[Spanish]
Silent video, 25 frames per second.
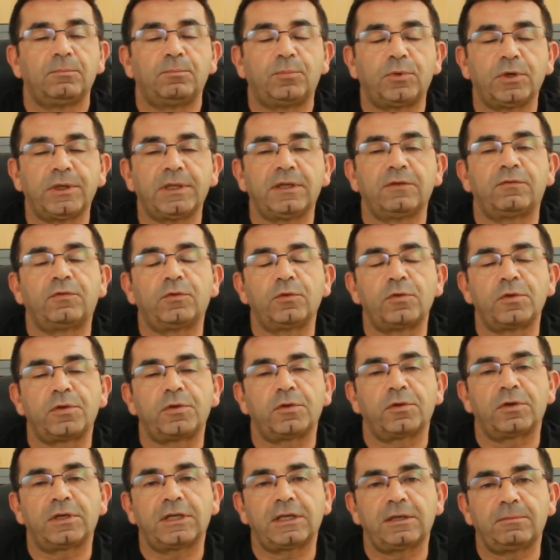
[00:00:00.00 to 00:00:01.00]
puede
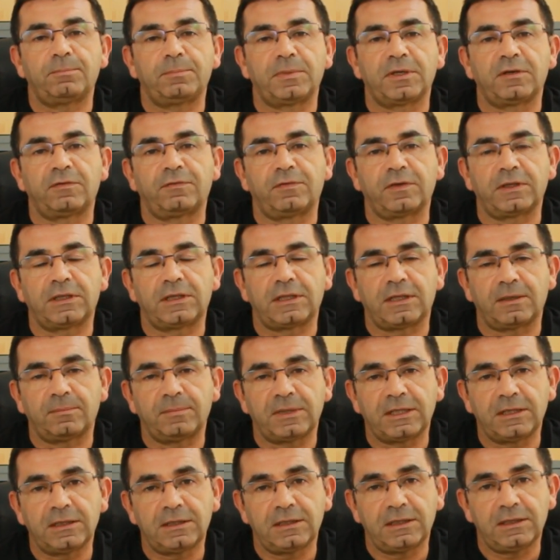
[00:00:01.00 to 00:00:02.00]
funcionar
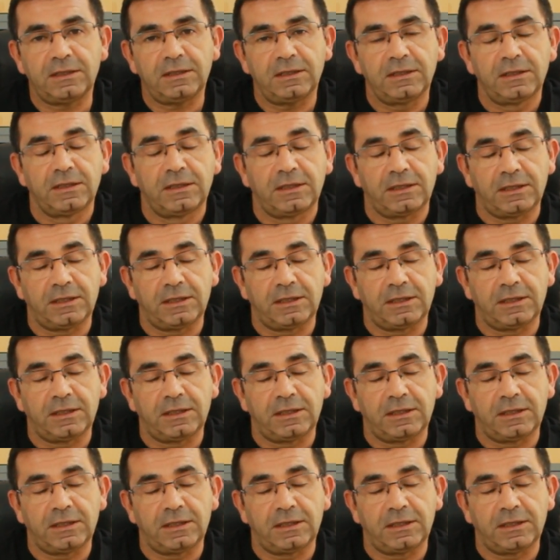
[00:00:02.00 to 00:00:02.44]
perfectamente